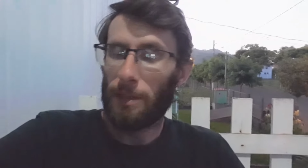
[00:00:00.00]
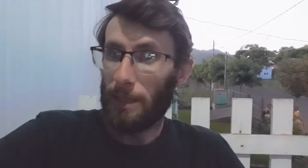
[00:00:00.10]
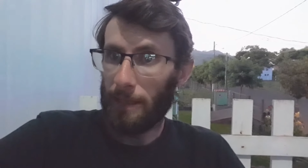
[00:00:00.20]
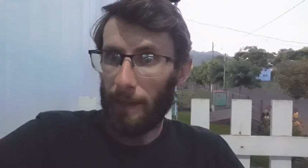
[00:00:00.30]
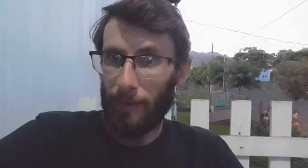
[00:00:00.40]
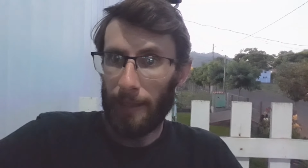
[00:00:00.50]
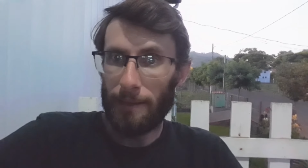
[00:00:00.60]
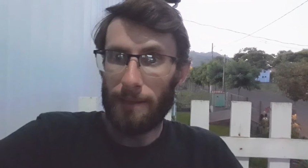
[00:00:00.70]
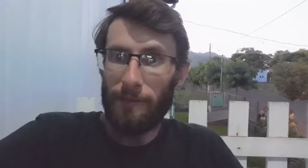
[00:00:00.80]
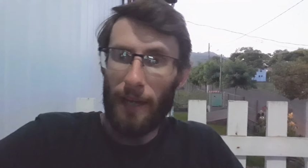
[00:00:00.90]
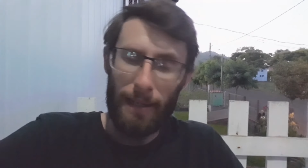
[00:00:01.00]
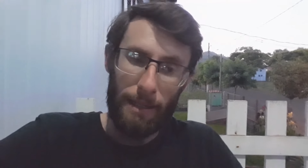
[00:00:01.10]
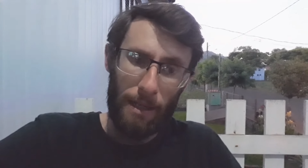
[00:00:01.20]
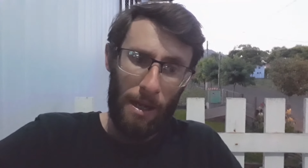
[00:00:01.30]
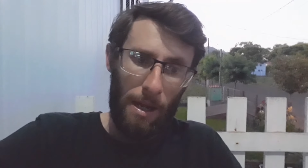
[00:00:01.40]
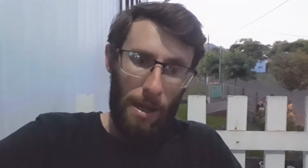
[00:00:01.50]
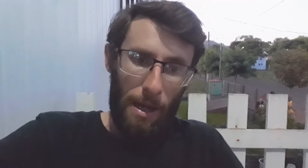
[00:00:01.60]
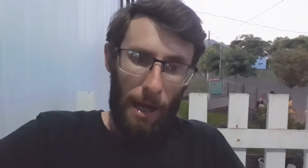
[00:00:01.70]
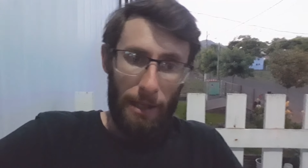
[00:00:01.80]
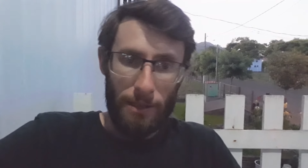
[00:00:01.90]
tratava leite de vaca,
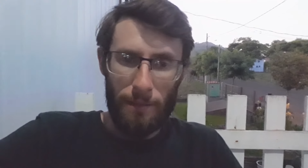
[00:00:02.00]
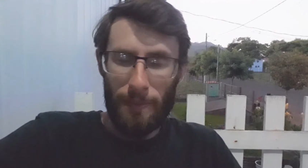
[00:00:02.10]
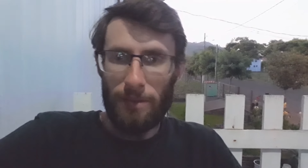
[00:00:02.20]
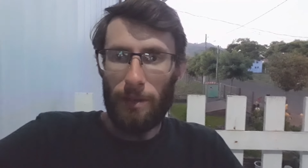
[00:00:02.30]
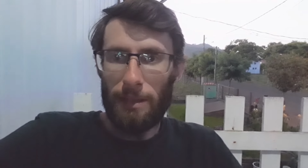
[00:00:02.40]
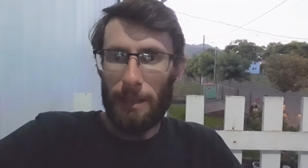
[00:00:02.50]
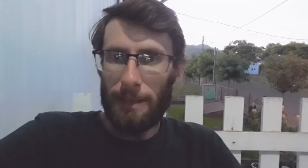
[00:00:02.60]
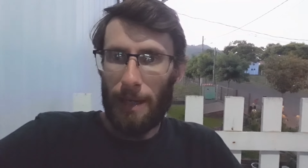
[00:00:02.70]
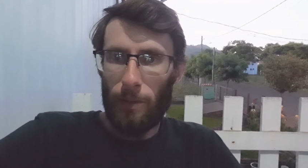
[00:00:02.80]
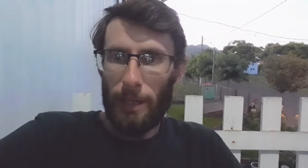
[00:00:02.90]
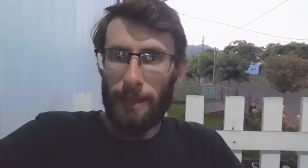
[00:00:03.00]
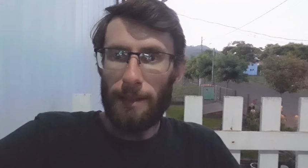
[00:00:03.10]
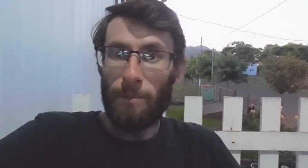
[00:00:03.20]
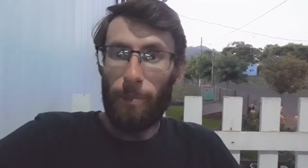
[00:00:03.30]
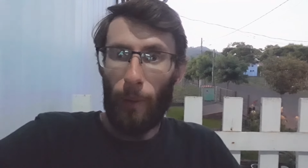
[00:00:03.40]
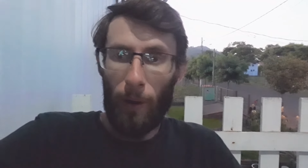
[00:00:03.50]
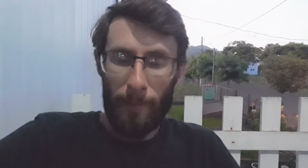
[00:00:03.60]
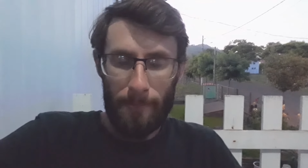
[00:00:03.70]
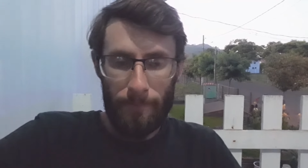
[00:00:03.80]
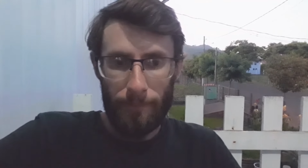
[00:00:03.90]
a gente passou a tratar o leite em
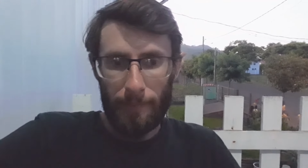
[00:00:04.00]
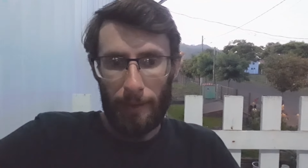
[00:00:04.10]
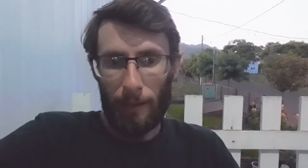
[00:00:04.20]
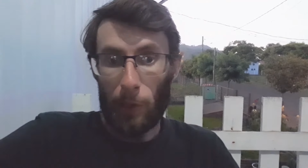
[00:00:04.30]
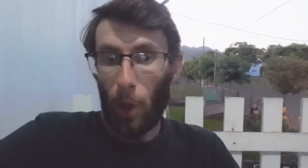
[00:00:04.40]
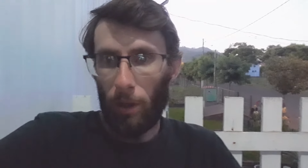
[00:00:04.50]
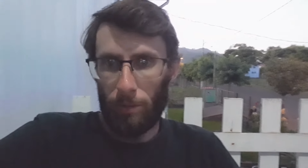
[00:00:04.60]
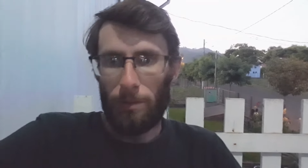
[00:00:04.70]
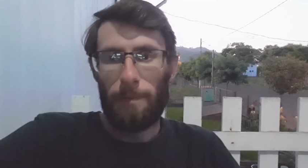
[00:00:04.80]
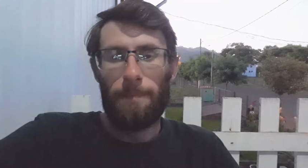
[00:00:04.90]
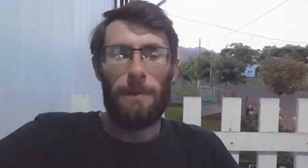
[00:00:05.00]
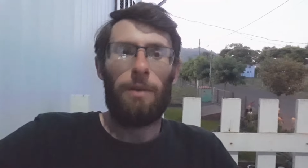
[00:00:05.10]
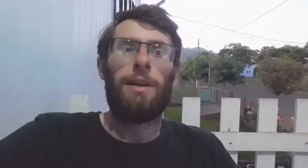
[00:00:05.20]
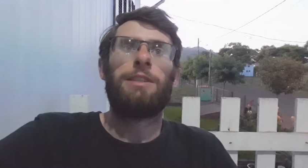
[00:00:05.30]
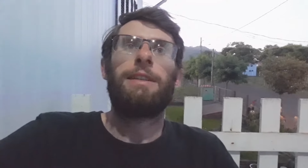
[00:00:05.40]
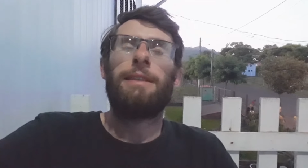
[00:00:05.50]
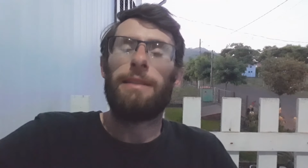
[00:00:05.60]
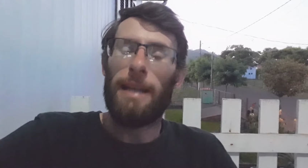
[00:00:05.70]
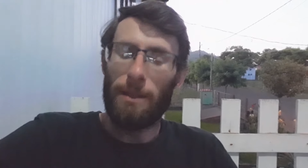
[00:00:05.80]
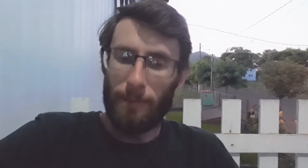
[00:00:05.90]
pó logo. Então a gente
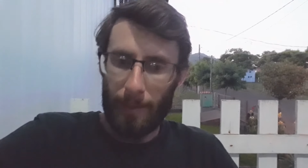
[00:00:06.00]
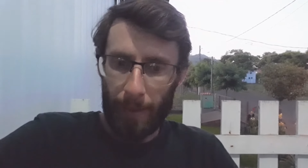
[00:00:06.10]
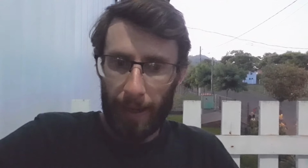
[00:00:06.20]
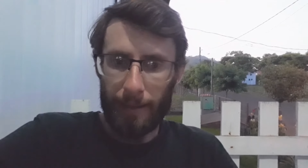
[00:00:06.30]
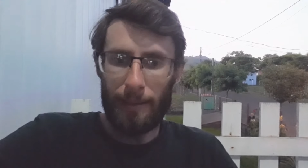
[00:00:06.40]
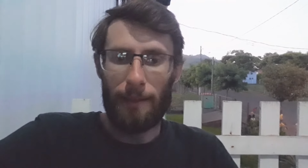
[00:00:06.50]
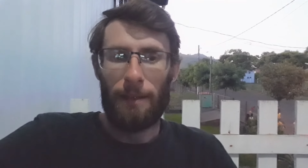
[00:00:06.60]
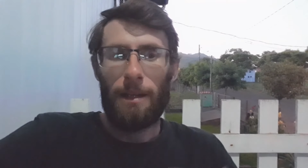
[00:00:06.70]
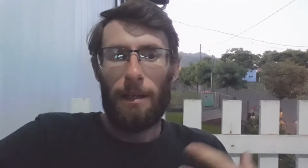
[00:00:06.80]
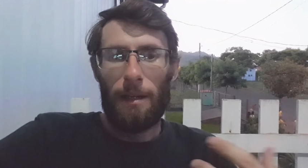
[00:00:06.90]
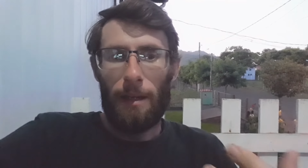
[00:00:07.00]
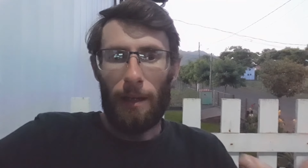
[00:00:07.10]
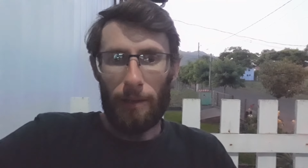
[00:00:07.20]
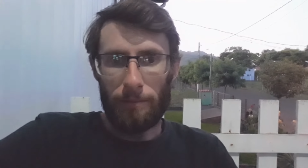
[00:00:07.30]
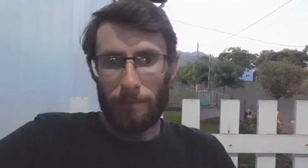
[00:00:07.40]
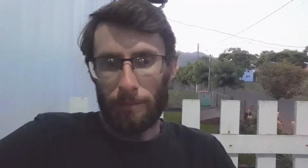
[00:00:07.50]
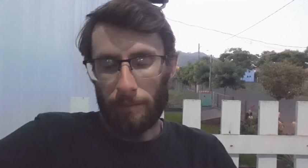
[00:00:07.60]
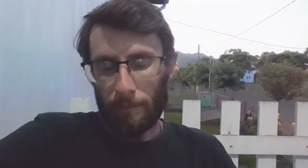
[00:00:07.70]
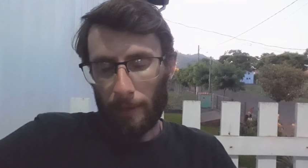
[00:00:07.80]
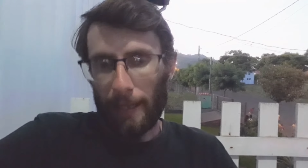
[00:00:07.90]
tem uma marca,
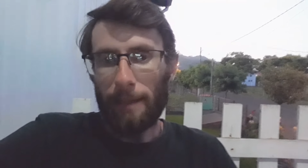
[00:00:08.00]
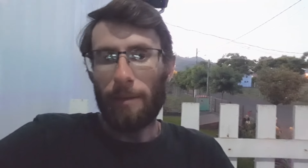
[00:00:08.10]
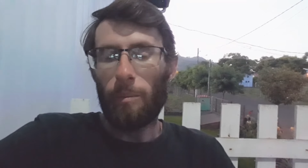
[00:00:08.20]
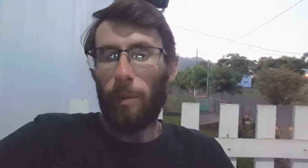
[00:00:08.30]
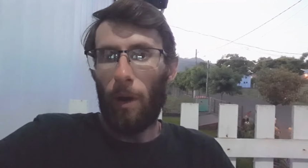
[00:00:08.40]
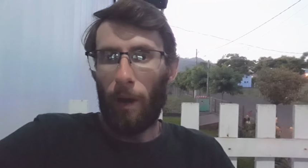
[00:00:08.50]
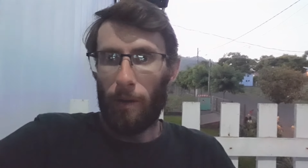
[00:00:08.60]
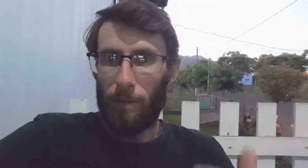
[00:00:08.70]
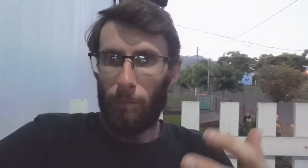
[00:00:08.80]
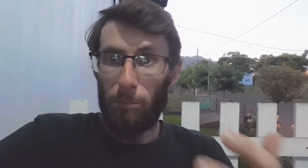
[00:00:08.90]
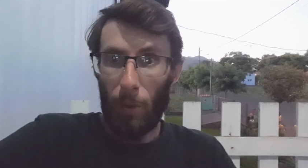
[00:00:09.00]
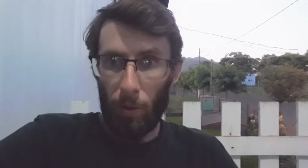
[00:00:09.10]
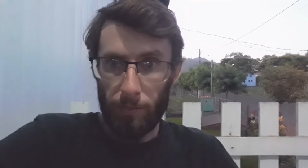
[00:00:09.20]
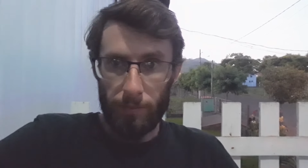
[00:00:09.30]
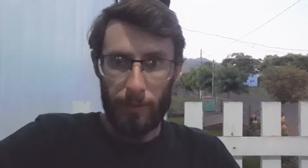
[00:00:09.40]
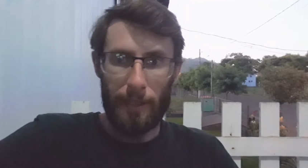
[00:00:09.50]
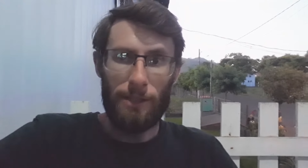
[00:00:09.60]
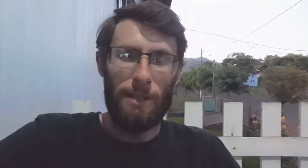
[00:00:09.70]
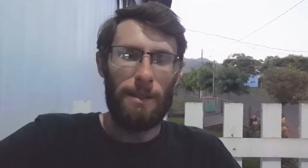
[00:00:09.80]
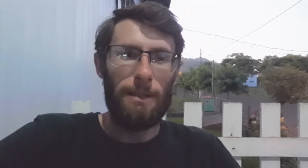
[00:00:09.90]
um, um leite em pó bom que a
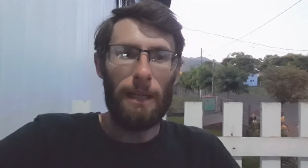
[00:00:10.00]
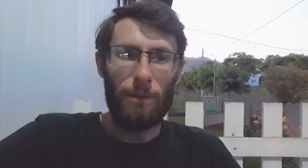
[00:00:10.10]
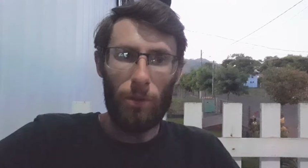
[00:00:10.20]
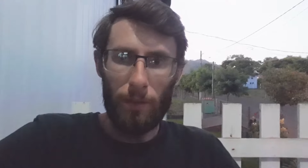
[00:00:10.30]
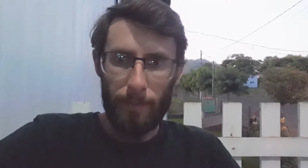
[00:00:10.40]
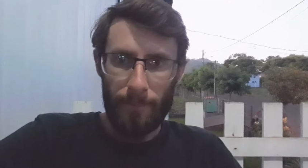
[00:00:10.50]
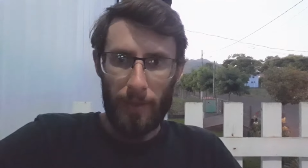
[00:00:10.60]
gente tratou,